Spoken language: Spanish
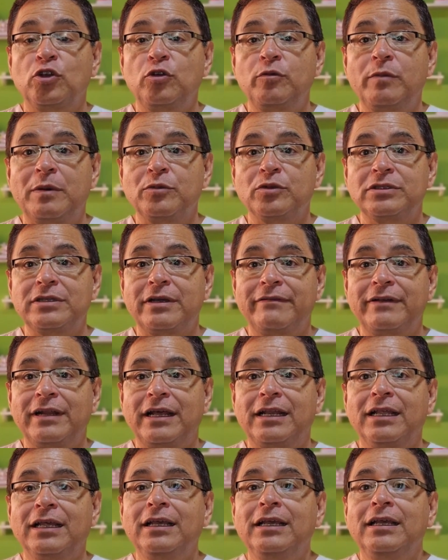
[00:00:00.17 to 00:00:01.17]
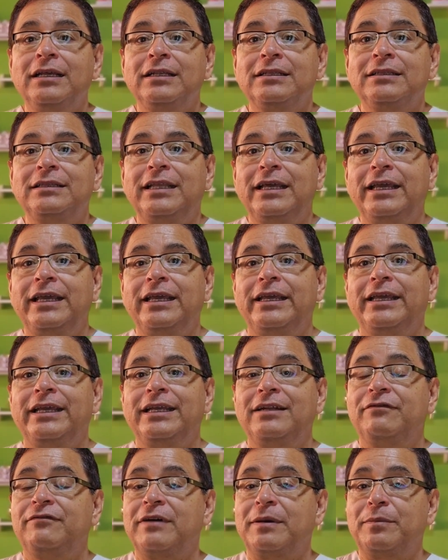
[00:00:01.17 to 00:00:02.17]
hoy vamos a hablar
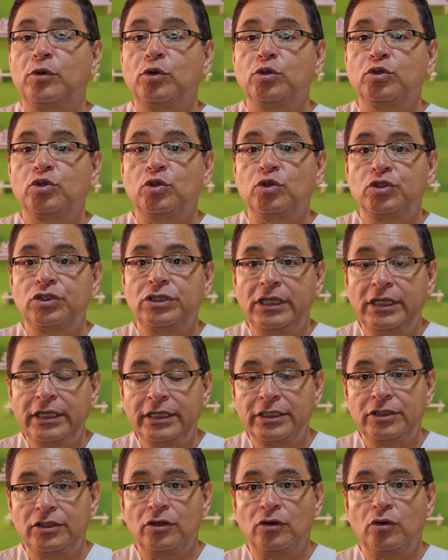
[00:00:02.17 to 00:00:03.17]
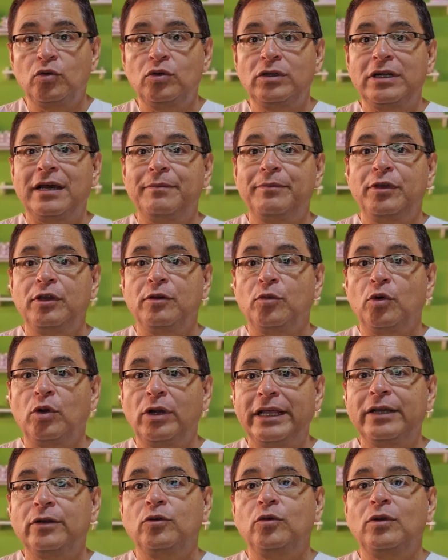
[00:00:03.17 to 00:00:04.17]
del famoso silicio, una
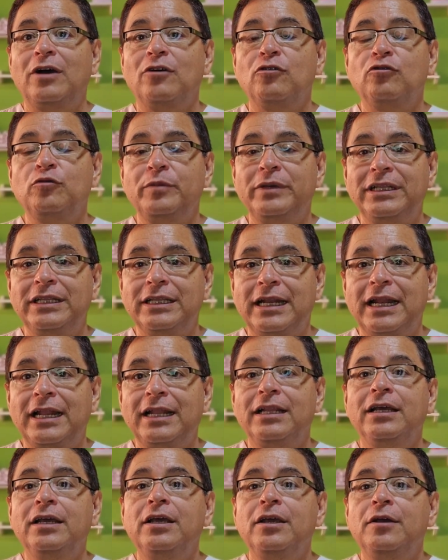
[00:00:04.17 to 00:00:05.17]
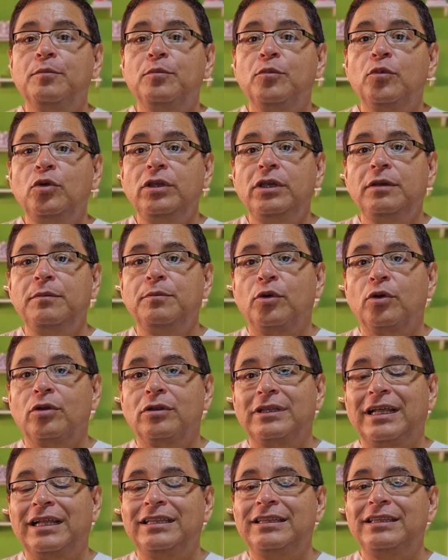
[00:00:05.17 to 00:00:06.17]
biomolécula, un mineral muy
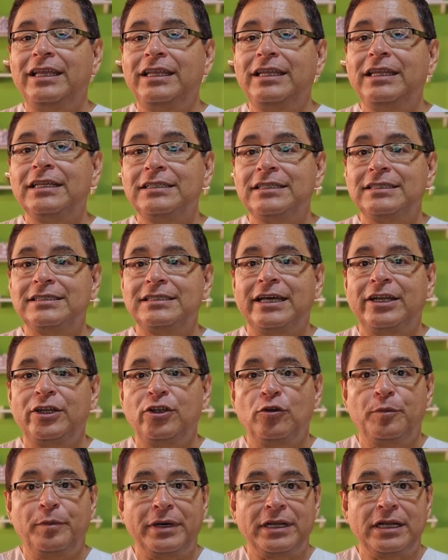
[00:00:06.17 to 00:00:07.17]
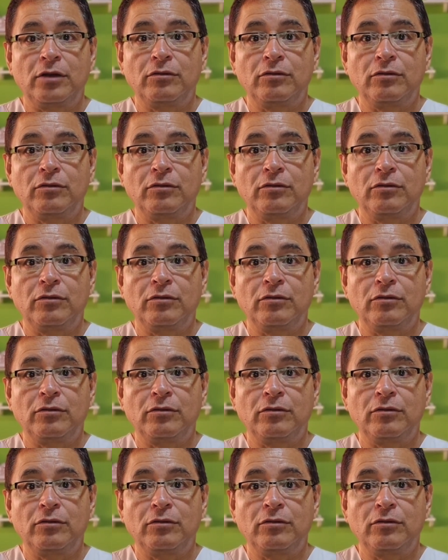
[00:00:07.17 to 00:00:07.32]
importante y necesario para